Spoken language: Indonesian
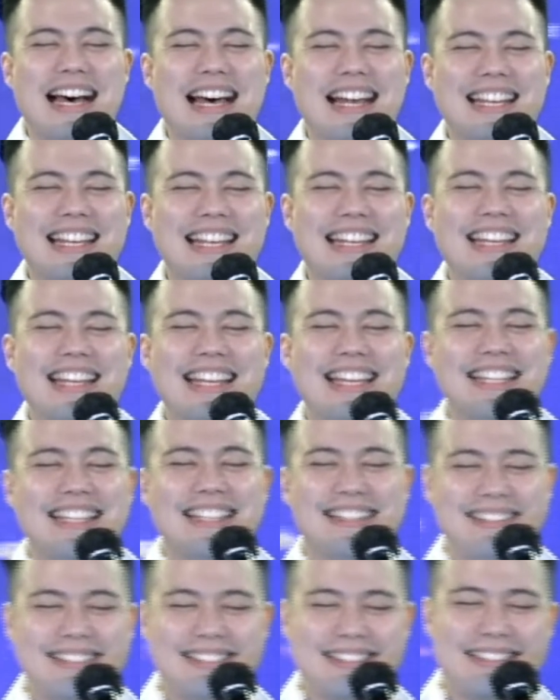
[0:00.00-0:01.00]
hari ini.
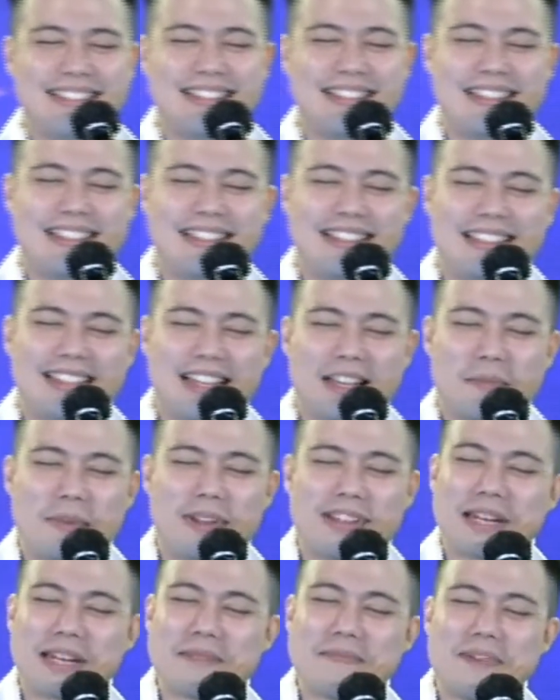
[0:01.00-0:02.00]

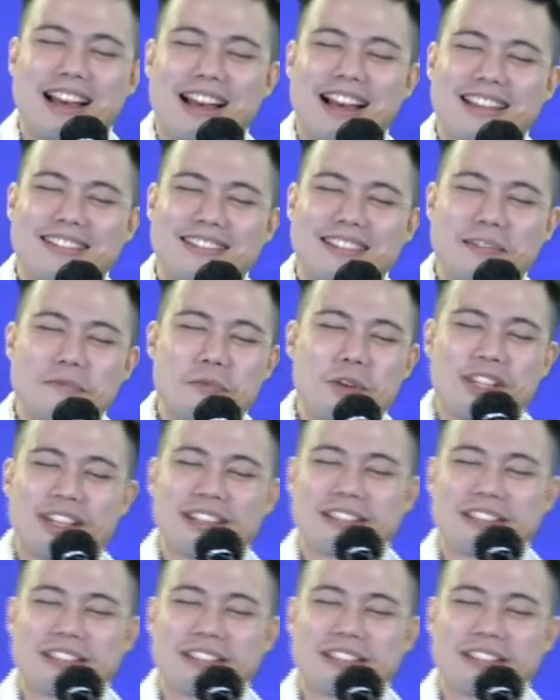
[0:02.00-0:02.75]
Berterima kasih buat